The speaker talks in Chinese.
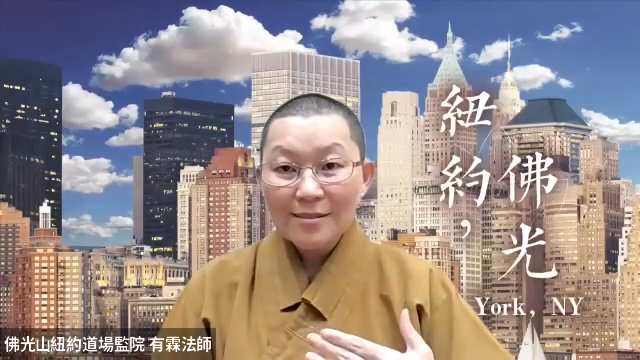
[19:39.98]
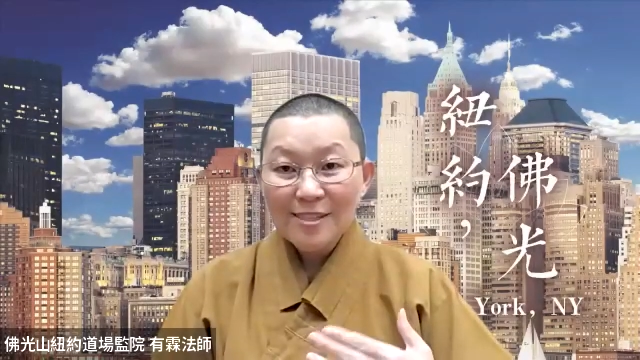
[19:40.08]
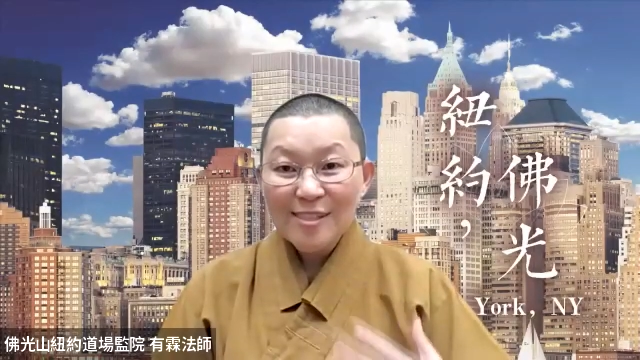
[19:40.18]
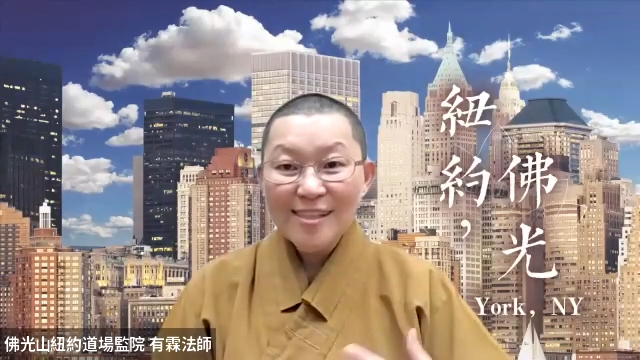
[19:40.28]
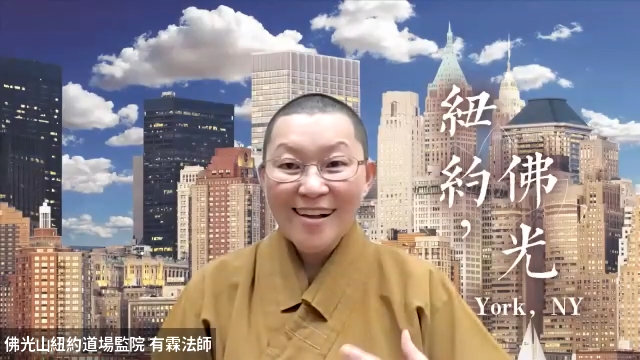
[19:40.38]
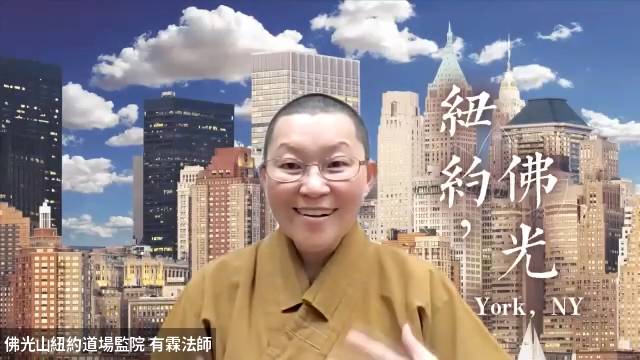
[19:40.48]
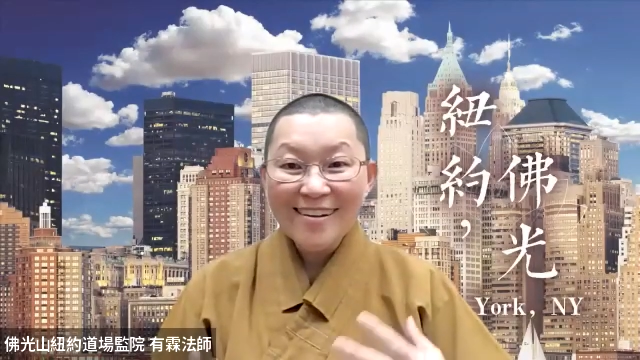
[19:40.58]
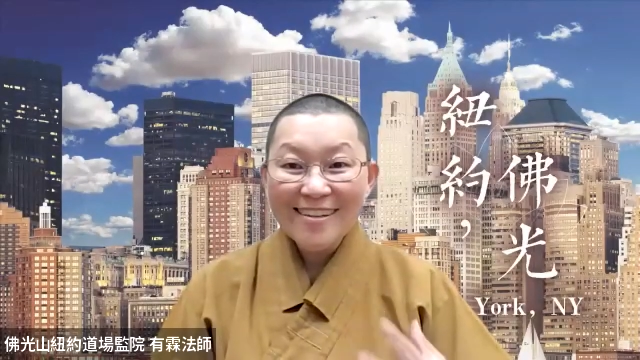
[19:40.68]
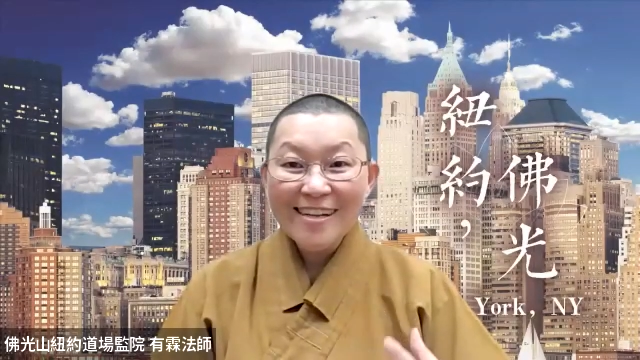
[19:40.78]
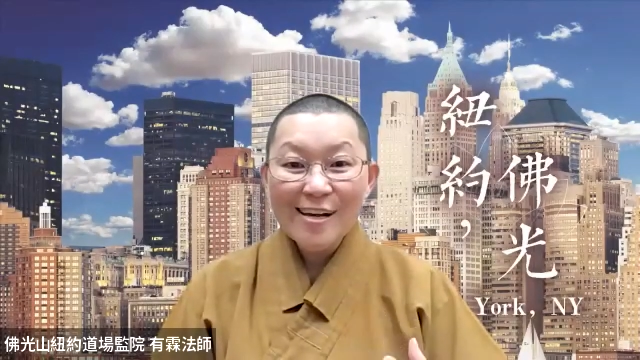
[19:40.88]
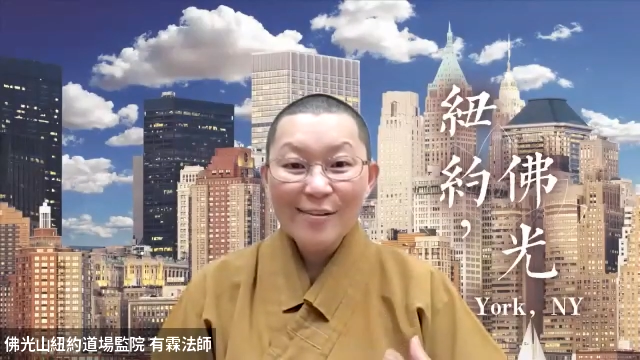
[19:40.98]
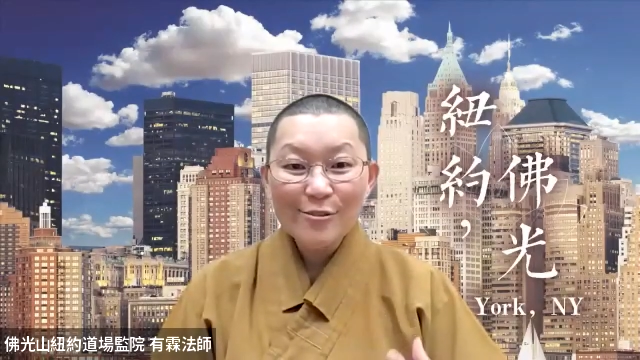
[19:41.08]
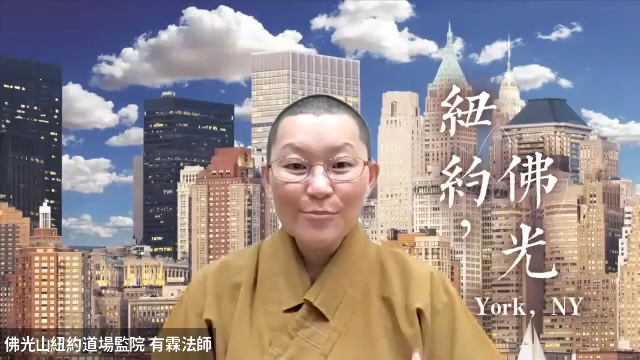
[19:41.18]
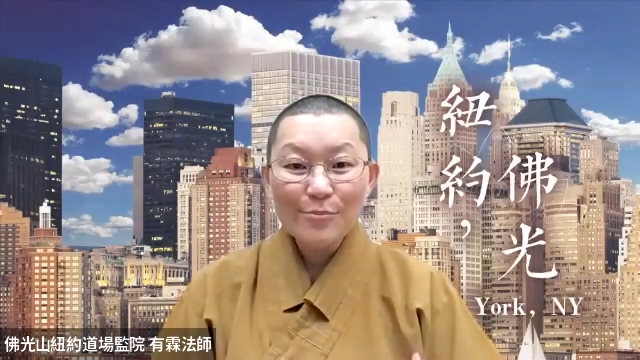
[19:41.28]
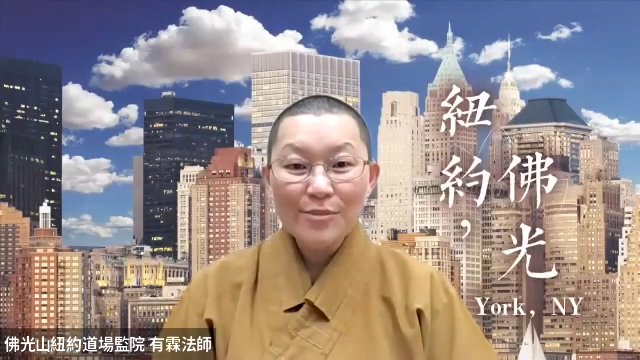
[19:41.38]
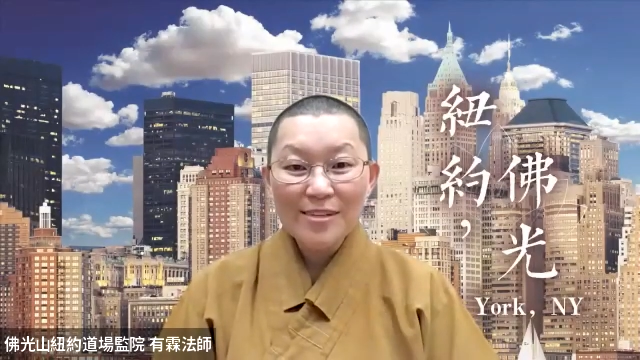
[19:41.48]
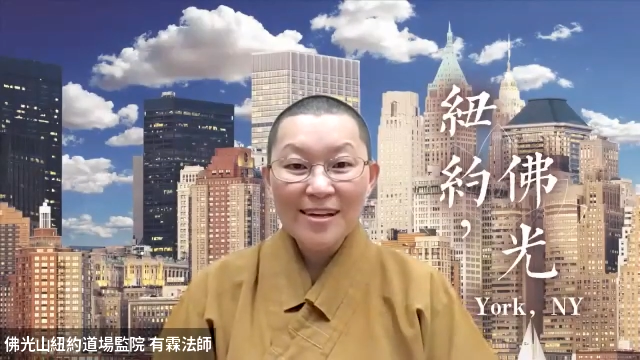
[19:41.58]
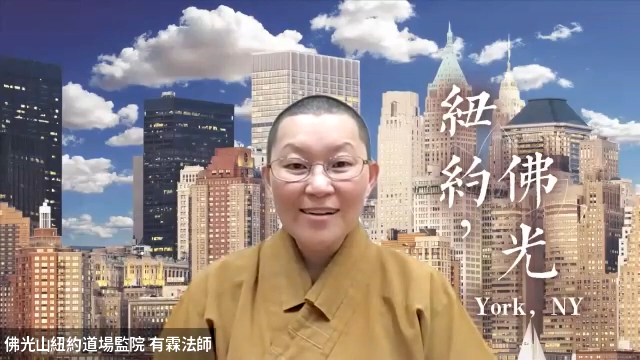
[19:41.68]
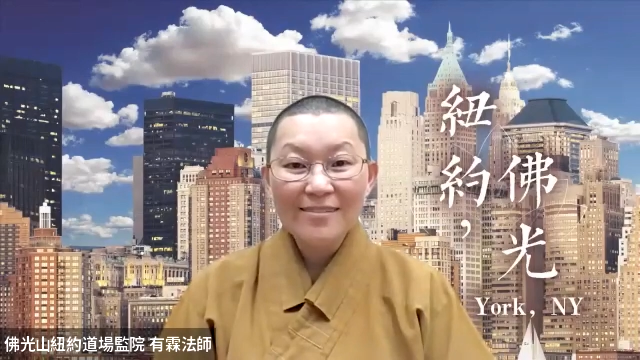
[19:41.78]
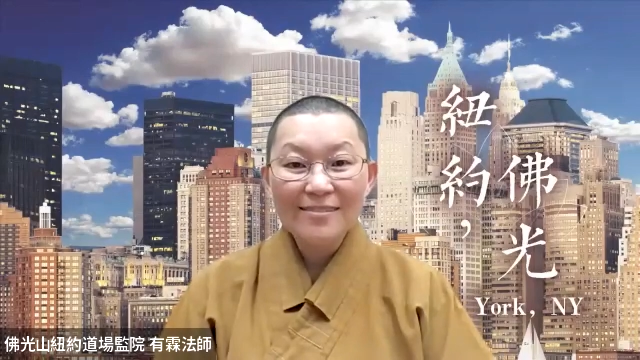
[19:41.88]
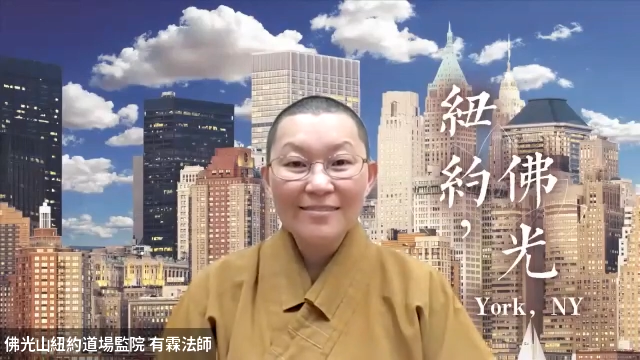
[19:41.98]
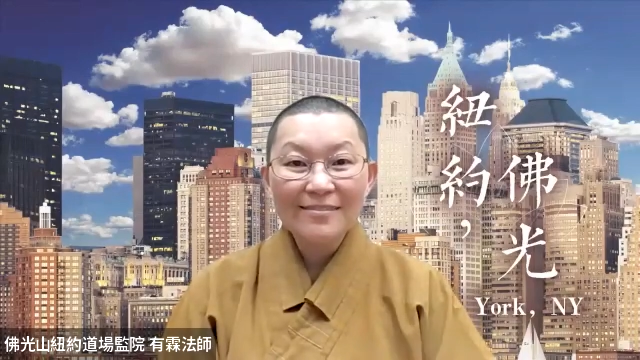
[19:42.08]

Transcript: 磁场和力量就不一样。